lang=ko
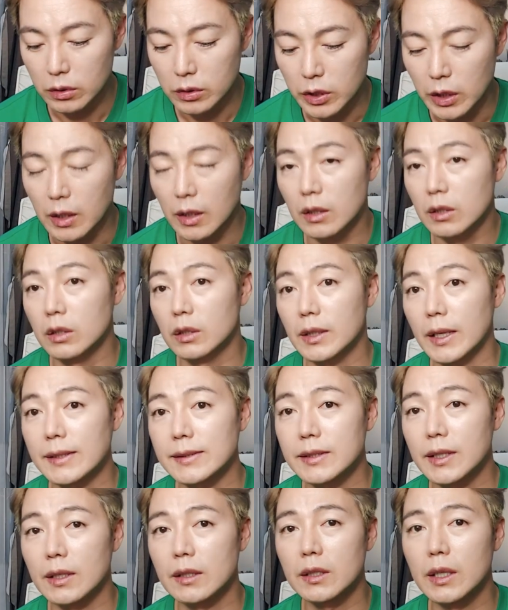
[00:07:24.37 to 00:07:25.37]
제가 여기
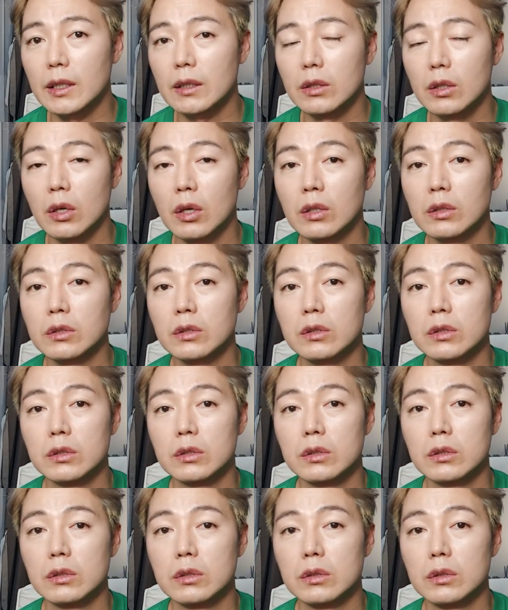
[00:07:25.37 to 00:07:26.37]
탈색을 했던 그
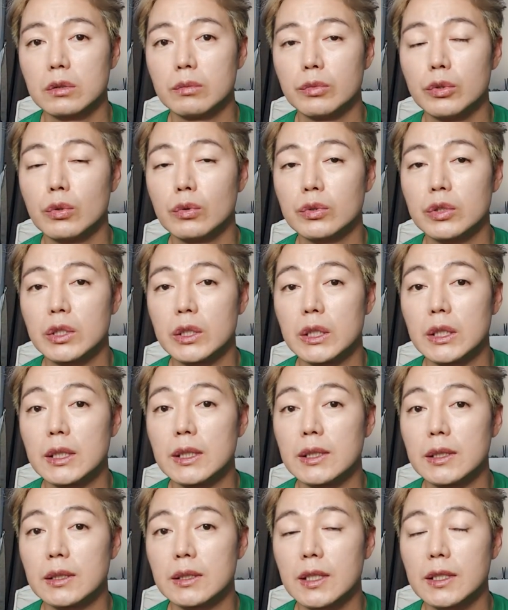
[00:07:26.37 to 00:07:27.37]

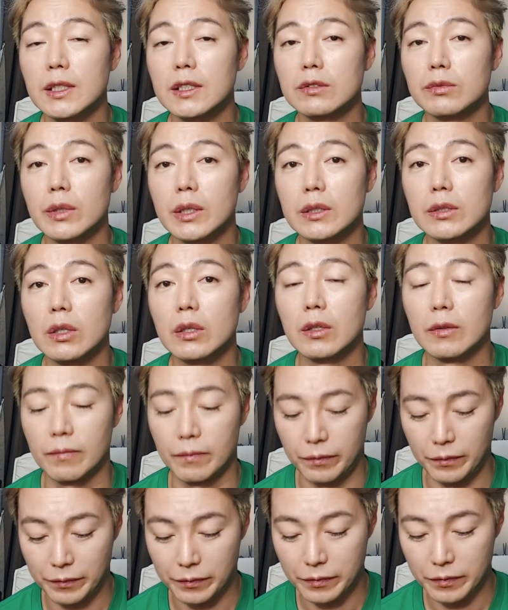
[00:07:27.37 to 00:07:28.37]
미용실 사장님께서
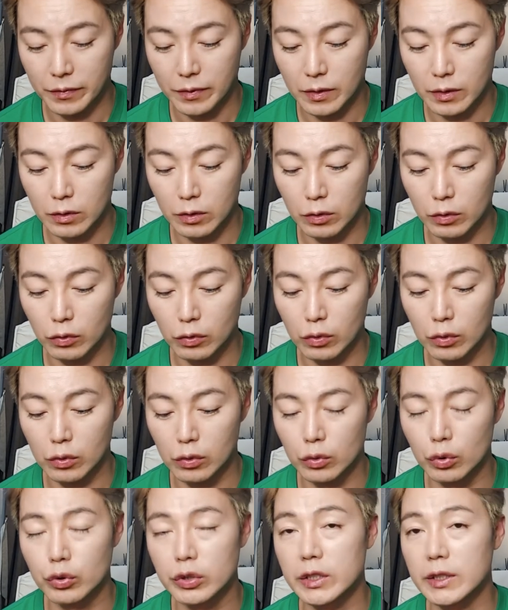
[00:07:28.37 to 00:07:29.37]

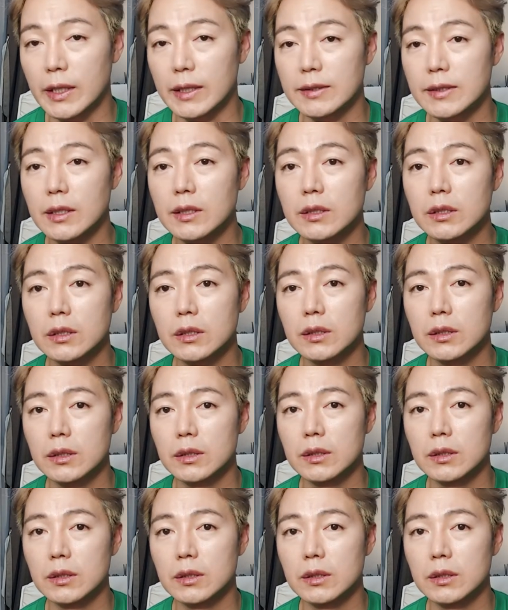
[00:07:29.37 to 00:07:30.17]
주신 에센스